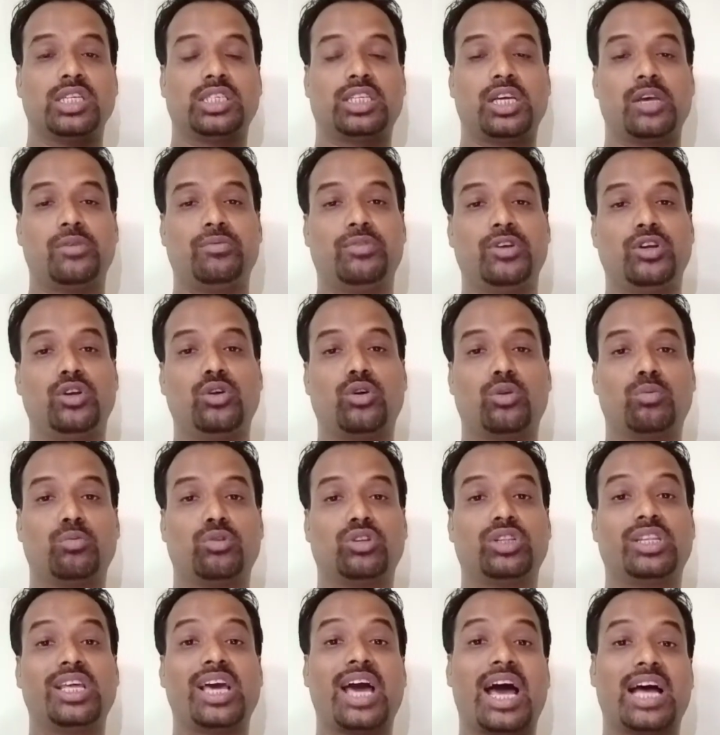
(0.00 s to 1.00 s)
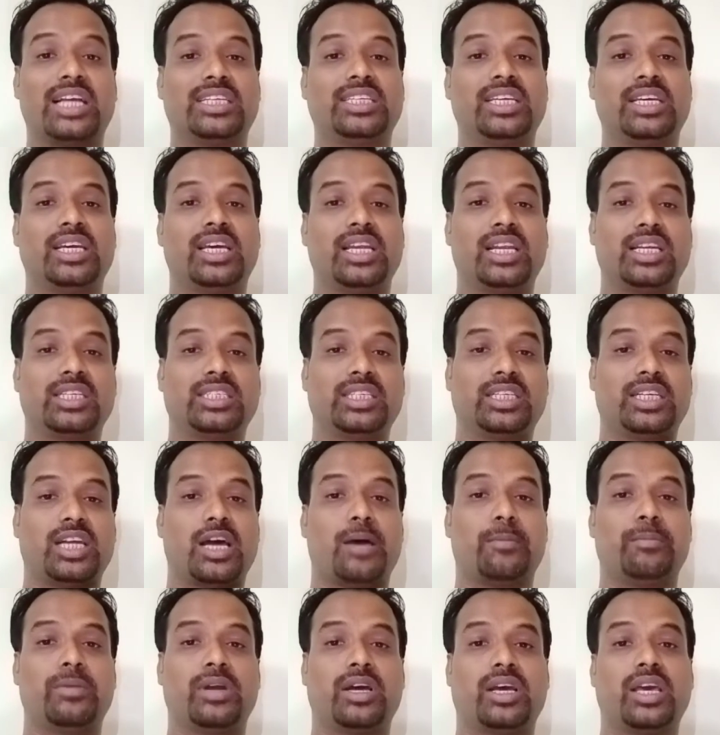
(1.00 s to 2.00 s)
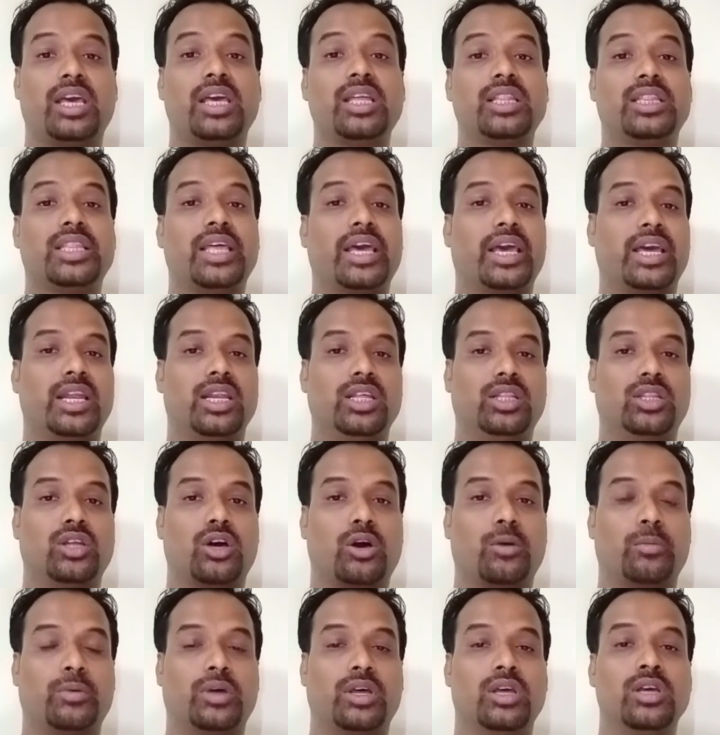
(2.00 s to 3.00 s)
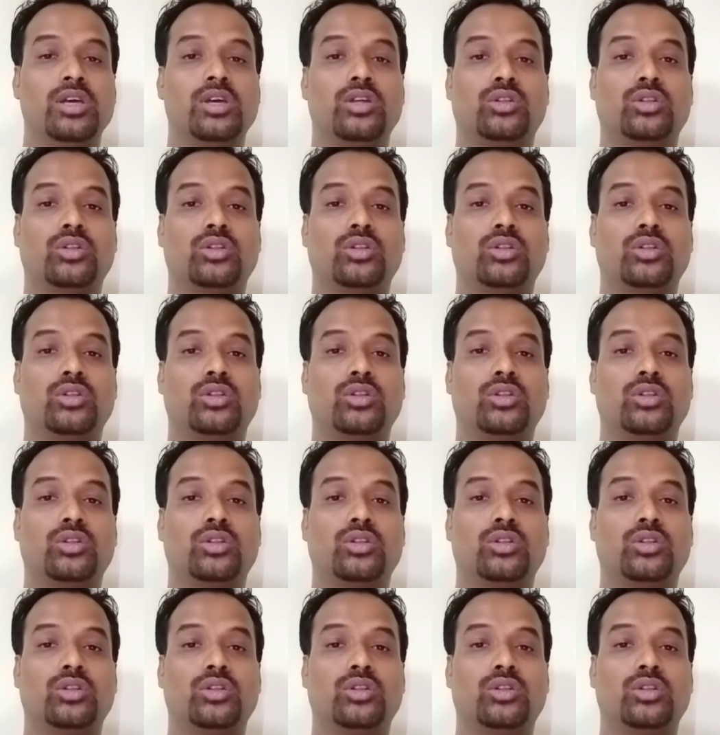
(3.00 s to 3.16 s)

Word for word: সেই ভিডিওর মধ্যে আছে কিনা সেটা আপনাকে দেখে নিতে হবে